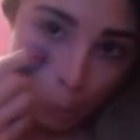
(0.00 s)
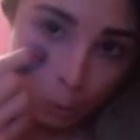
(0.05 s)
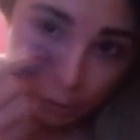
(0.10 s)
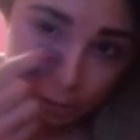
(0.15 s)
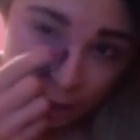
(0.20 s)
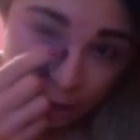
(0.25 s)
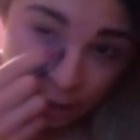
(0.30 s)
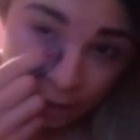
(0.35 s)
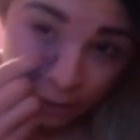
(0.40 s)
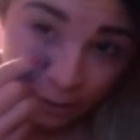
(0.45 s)
com
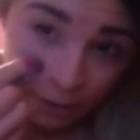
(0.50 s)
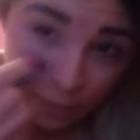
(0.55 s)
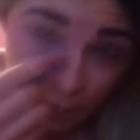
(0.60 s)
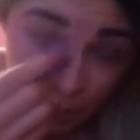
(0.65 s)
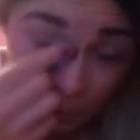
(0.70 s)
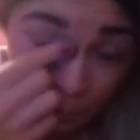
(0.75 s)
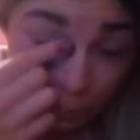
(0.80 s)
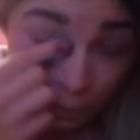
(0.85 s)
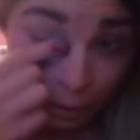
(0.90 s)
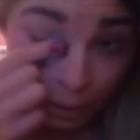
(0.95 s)
saliva
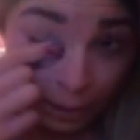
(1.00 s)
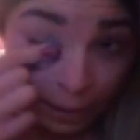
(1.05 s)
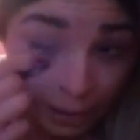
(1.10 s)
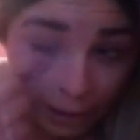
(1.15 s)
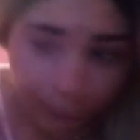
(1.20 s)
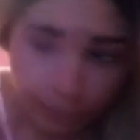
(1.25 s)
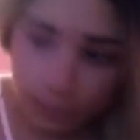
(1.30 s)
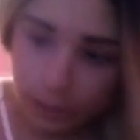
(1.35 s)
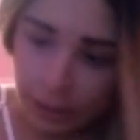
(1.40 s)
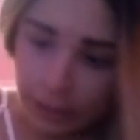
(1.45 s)
mesmo, porque a
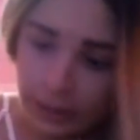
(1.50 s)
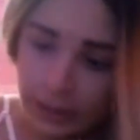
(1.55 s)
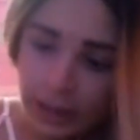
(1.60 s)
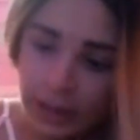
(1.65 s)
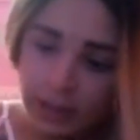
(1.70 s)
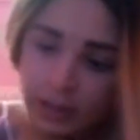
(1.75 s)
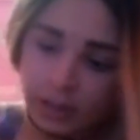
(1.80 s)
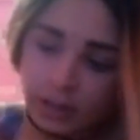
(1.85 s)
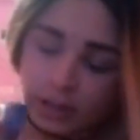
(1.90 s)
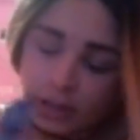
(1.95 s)
cara é minha,
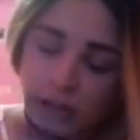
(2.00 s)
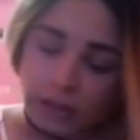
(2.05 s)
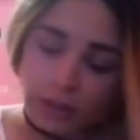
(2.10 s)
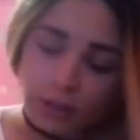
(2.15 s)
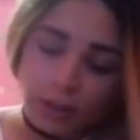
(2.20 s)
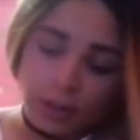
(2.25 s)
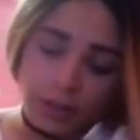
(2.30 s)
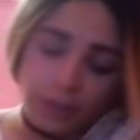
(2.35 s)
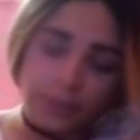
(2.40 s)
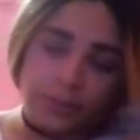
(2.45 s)
tá, gente? É
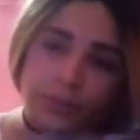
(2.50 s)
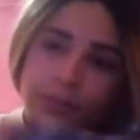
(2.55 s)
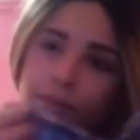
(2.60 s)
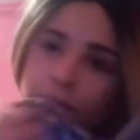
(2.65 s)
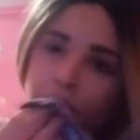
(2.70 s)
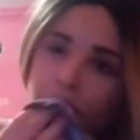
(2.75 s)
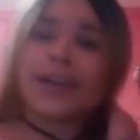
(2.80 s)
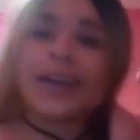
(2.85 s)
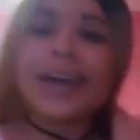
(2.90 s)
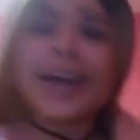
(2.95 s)
isso aí.
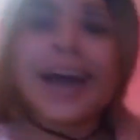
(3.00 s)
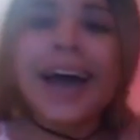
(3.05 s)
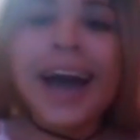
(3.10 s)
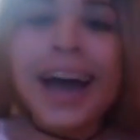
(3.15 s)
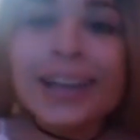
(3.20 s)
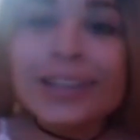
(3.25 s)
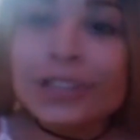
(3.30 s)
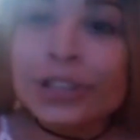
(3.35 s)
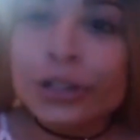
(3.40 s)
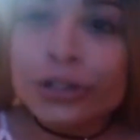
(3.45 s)

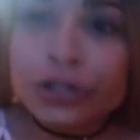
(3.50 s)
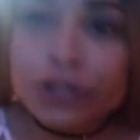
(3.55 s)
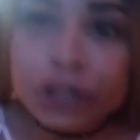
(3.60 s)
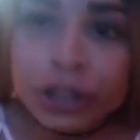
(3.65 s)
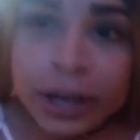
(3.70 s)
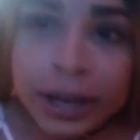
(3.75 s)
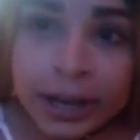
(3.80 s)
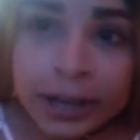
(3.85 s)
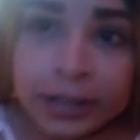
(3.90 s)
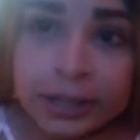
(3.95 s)
Acho que eu
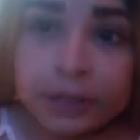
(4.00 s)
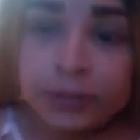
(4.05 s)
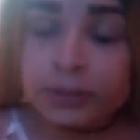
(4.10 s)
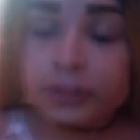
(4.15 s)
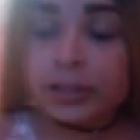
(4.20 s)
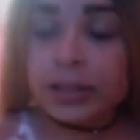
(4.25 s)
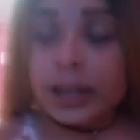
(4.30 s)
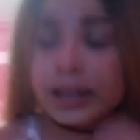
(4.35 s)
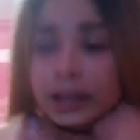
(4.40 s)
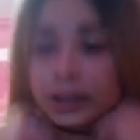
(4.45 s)
tirei. Se
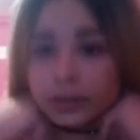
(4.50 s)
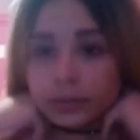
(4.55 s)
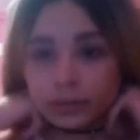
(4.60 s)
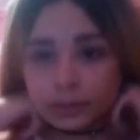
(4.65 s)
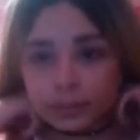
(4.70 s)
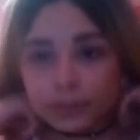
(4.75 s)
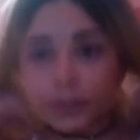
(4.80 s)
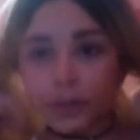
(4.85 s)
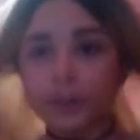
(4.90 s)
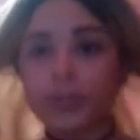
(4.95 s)
não saiu,
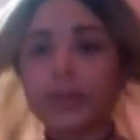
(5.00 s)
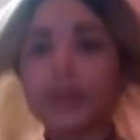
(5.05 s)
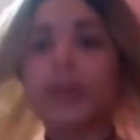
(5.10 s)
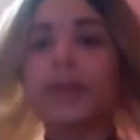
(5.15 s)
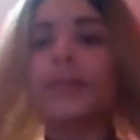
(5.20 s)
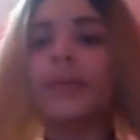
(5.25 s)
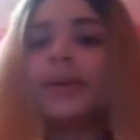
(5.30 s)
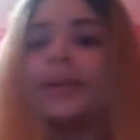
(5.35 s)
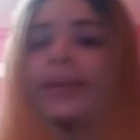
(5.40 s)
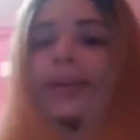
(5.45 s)
o
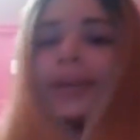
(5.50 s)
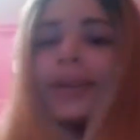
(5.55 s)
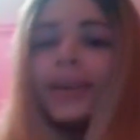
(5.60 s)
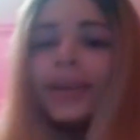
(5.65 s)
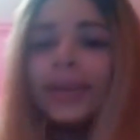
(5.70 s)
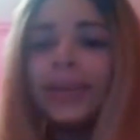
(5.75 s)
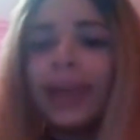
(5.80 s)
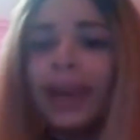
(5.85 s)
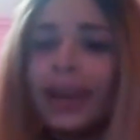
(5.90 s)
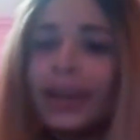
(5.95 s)
problema
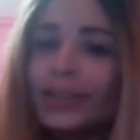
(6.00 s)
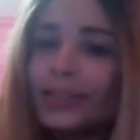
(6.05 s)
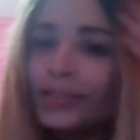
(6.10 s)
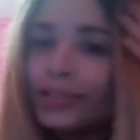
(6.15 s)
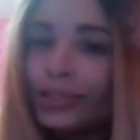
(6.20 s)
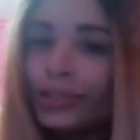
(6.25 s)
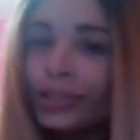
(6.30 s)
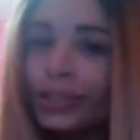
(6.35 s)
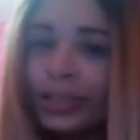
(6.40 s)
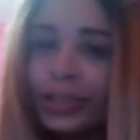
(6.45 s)
é
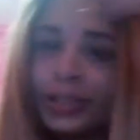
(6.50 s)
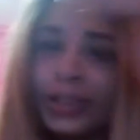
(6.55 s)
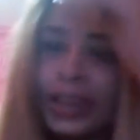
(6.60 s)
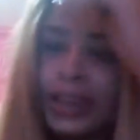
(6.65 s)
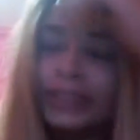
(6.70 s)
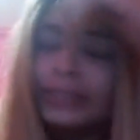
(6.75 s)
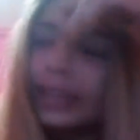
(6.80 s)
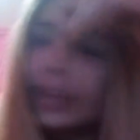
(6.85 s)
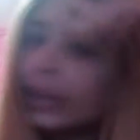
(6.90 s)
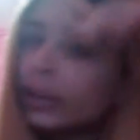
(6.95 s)
de
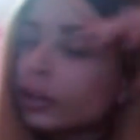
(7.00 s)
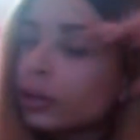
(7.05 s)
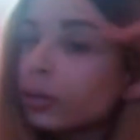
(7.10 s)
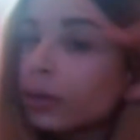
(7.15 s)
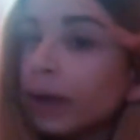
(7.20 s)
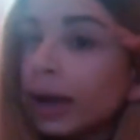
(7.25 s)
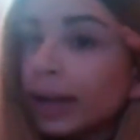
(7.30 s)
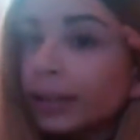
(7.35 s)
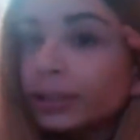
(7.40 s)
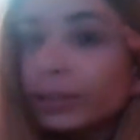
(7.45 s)
quem tá
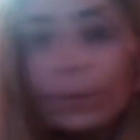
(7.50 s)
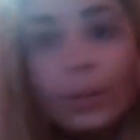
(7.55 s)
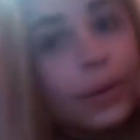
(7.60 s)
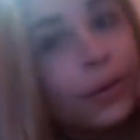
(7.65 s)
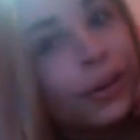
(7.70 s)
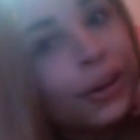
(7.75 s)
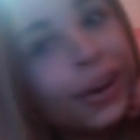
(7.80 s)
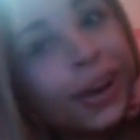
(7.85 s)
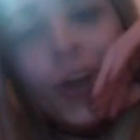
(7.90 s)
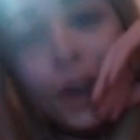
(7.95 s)
incomodado com
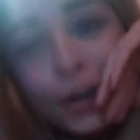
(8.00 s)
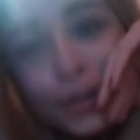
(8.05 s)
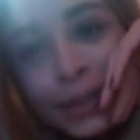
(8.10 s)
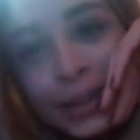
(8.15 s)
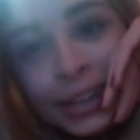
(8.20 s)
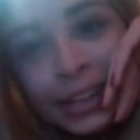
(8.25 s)
meu olho. Oi